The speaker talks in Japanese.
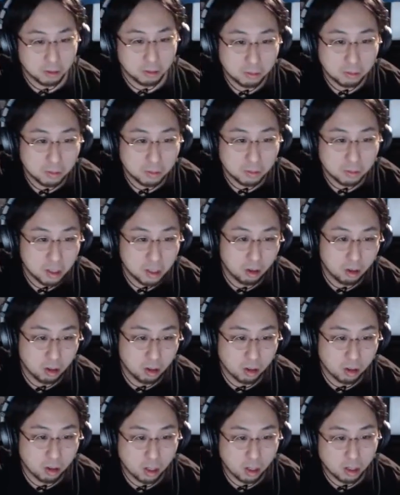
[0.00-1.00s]
ひどいよね。
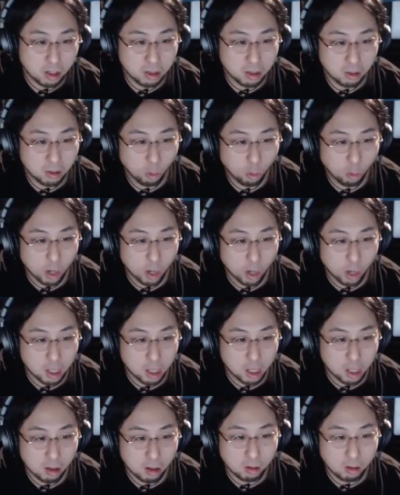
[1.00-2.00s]
俺脇がな
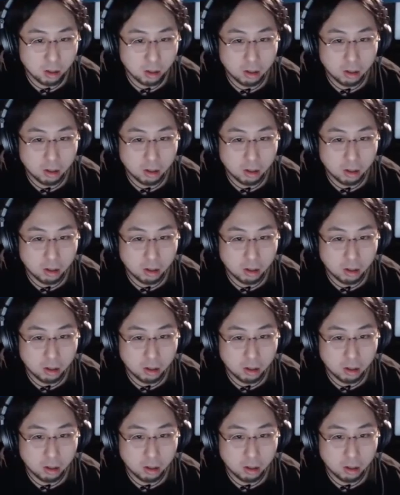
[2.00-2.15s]
のかな。